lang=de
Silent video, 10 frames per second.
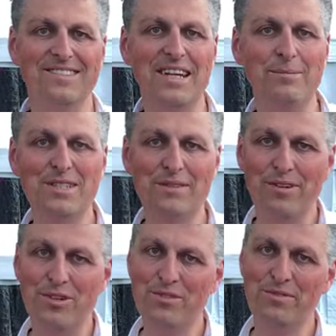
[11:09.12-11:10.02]
Und damit sind wir
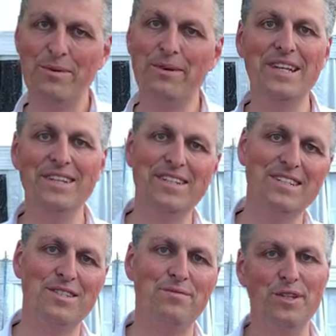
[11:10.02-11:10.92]
auch schon wieder am Ende
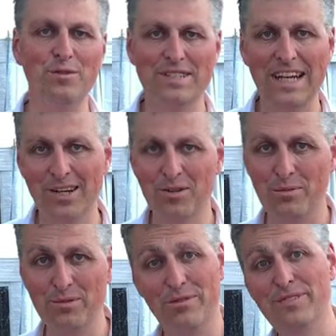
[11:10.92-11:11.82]
dieses Videos
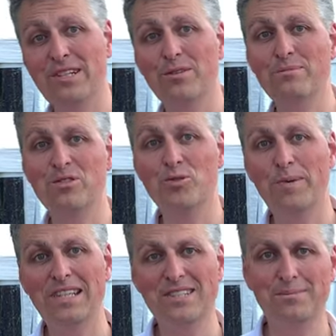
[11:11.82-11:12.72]
angekommen. Ich hoffe, es hat euch ein bisschen
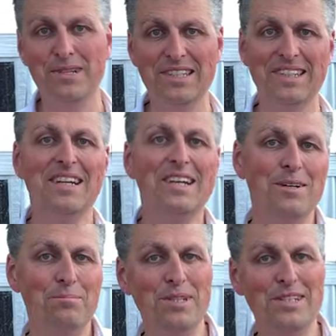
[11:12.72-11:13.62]
Spaß gemacht,
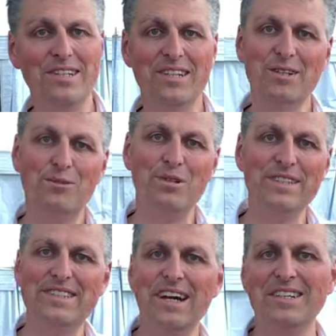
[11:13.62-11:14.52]
mit hinter die
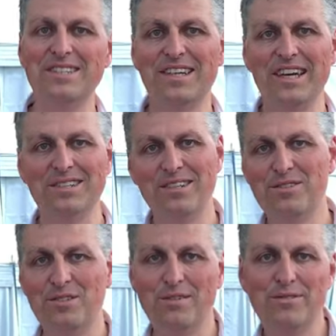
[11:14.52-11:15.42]
Kulissen eines
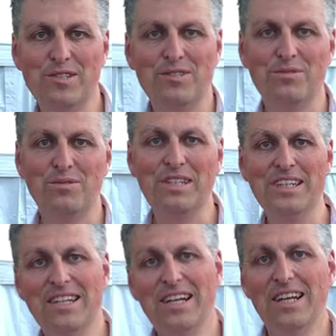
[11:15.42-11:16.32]
Catering-Services Coaches zu
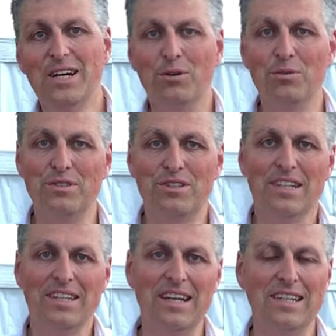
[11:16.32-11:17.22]
gehen und
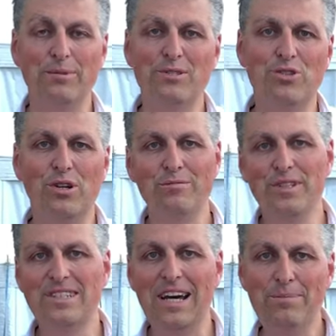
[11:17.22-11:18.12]
ja, da mal zu schauen, wie
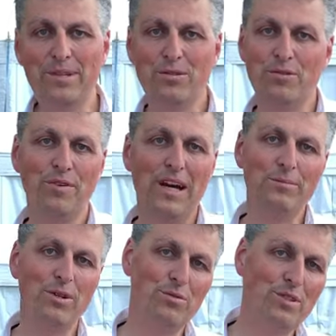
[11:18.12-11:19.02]
es da abgeht und vor allem
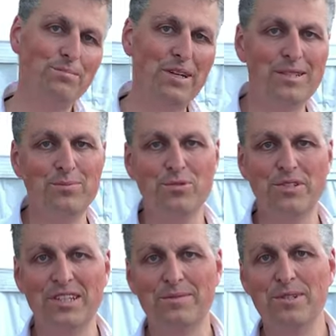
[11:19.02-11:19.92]
natürlich ein paar Tipps und
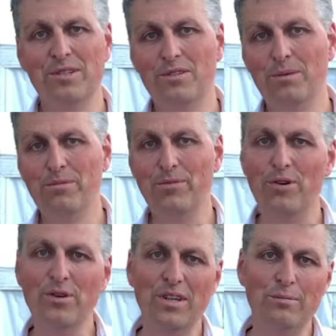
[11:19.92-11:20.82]
Tricks mitgenommen für
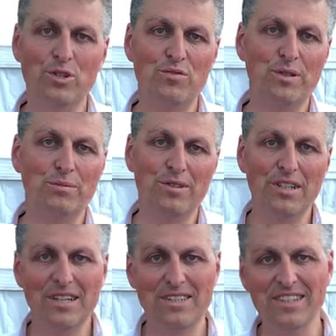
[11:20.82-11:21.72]
eure Imagefilme,
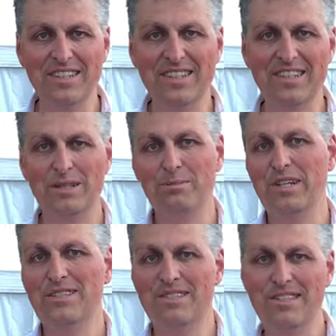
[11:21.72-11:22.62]
die ihr
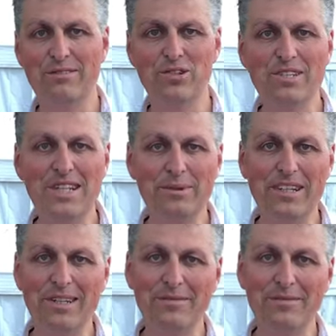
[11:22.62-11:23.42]
demnächst sehr wahrscheinlich selber drehen